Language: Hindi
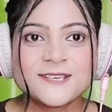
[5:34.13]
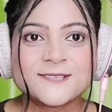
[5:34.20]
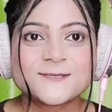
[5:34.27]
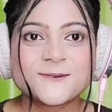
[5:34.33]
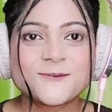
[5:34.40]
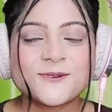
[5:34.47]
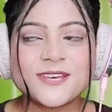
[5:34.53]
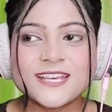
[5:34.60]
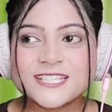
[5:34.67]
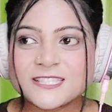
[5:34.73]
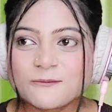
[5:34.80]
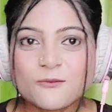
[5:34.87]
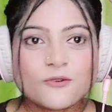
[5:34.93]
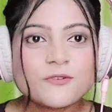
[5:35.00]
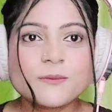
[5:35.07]
सो so,
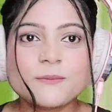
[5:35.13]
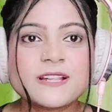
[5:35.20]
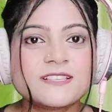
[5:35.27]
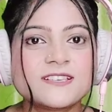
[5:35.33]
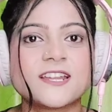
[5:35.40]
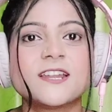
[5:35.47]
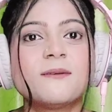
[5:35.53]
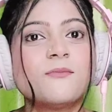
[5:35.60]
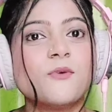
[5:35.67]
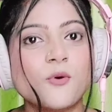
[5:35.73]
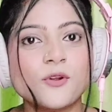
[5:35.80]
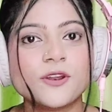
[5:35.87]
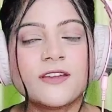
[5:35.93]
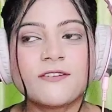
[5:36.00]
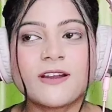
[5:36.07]
इस मूवी में जन्म
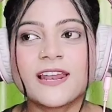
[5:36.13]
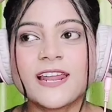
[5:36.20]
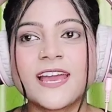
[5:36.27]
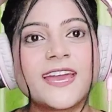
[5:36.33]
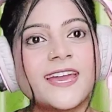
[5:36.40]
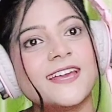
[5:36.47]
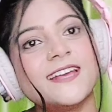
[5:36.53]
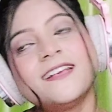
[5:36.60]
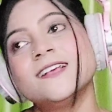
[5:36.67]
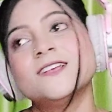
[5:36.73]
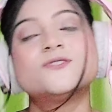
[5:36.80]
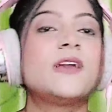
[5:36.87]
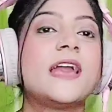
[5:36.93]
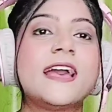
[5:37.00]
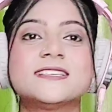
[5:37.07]
होने वाला है
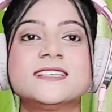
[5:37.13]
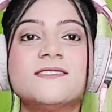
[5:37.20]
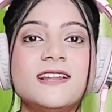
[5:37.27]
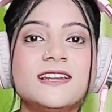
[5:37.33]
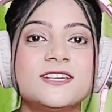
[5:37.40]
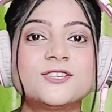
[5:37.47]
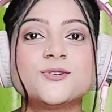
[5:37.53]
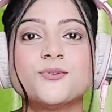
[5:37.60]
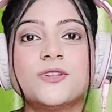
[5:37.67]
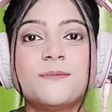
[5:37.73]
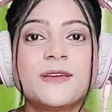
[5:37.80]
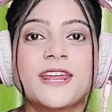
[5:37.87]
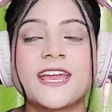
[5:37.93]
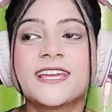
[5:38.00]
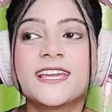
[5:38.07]
सो so, ऐसी वाली
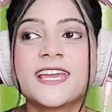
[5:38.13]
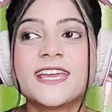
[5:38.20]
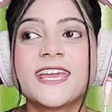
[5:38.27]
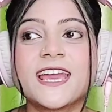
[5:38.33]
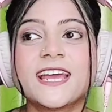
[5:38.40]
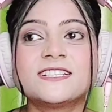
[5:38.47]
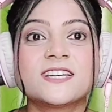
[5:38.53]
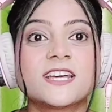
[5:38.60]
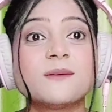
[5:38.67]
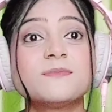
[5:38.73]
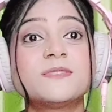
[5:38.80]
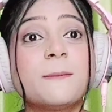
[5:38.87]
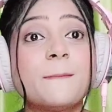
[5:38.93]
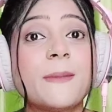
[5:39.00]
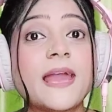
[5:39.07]
स्टोरी बनाई गई है
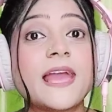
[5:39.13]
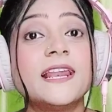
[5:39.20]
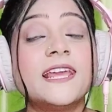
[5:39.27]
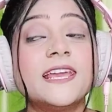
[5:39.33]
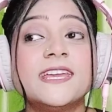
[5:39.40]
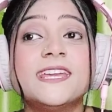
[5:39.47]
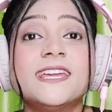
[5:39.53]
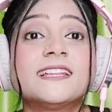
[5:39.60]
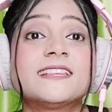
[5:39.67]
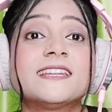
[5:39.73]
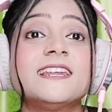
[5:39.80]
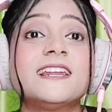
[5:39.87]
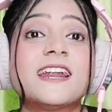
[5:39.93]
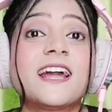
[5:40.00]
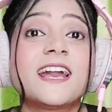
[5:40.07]
जन्म से पहले ही
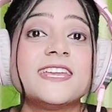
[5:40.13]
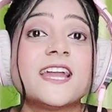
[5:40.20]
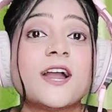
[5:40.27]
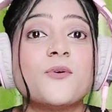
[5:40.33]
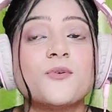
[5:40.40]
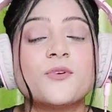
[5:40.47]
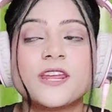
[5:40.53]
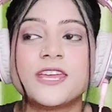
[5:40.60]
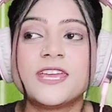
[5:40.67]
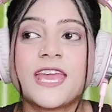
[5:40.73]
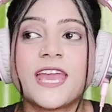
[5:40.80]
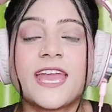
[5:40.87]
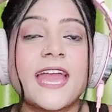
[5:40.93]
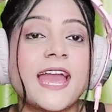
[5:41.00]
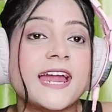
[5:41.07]
इतनी लड़ाइयाँ हो रही
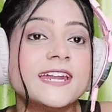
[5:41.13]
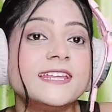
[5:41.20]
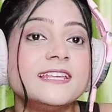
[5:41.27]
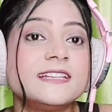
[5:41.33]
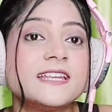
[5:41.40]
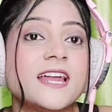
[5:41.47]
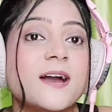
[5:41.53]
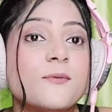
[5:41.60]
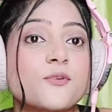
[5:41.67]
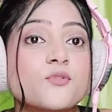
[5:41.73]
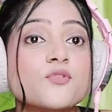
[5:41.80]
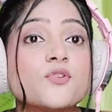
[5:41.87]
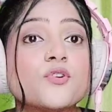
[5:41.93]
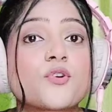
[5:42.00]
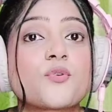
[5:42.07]
हैं एंड इतना
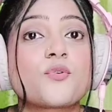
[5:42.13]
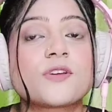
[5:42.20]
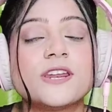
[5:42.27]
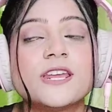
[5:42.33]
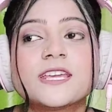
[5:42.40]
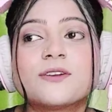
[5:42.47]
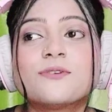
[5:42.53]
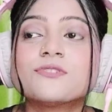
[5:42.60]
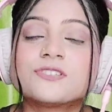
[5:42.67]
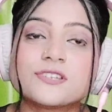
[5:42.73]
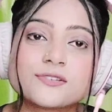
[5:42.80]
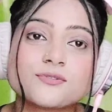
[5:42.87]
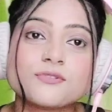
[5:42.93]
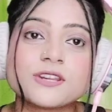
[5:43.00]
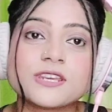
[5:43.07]
उनको रोकने की
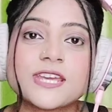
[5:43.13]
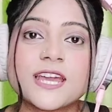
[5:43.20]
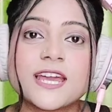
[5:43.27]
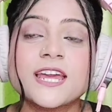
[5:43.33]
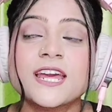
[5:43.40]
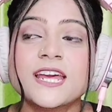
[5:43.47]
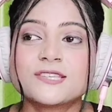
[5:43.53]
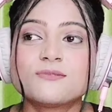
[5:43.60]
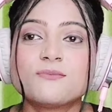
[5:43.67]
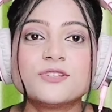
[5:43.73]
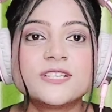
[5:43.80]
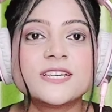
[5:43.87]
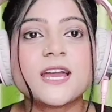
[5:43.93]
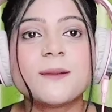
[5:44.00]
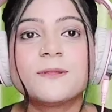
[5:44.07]
कोशिश हो रही है सो so,
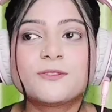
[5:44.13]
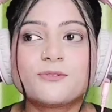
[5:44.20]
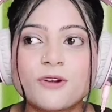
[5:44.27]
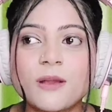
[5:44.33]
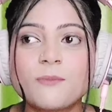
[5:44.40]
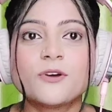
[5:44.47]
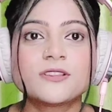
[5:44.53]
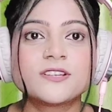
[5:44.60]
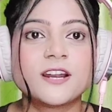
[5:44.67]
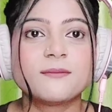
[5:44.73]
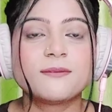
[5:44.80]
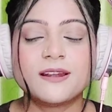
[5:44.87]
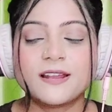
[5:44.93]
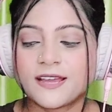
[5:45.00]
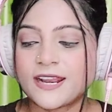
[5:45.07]
मुझे यहाँ पे थोड़ा बहुत
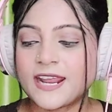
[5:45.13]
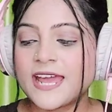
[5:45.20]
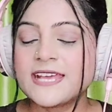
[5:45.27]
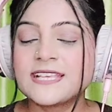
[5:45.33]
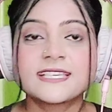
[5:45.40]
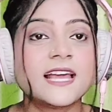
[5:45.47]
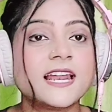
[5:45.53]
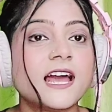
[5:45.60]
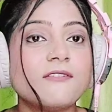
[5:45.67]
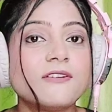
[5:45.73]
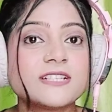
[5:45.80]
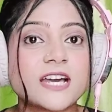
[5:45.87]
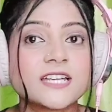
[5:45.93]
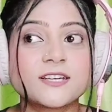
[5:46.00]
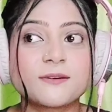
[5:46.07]
गड़बड़ लग रहा है इसके अलावा
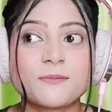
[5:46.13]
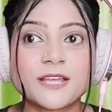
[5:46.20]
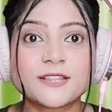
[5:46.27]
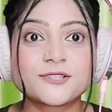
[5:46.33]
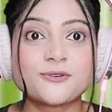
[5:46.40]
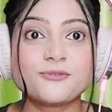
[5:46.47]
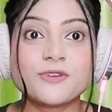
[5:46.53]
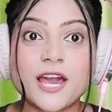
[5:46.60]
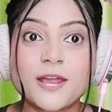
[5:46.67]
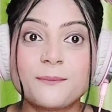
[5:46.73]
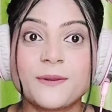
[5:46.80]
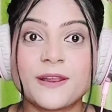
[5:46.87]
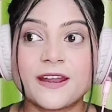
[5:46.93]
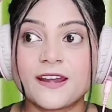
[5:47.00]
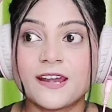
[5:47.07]
अलावा जहाँ तक बात करूँ
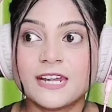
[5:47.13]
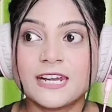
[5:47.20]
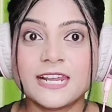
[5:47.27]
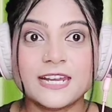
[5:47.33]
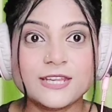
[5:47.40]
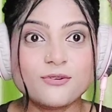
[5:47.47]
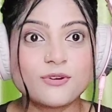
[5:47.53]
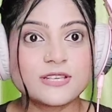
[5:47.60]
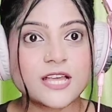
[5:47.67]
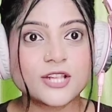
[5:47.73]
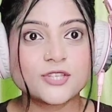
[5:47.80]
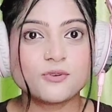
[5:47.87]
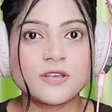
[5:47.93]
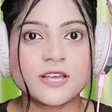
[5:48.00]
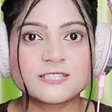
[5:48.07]
यार प्रेग्नेंट लेडियों के
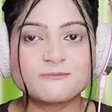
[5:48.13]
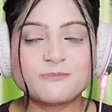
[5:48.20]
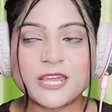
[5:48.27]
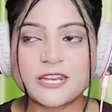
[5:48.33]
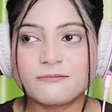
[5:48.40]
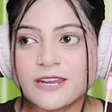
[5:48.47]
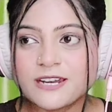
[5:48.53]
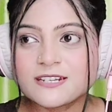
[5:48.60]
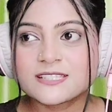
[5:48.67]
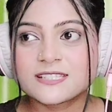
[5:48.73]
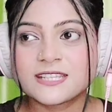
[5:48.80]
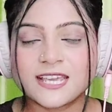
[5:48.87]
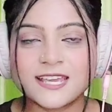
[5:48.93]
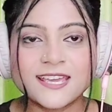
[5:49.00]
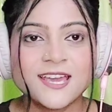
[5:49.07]
साथ जो एक्सपेरिमेंट्स
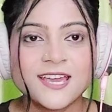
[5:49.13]
थे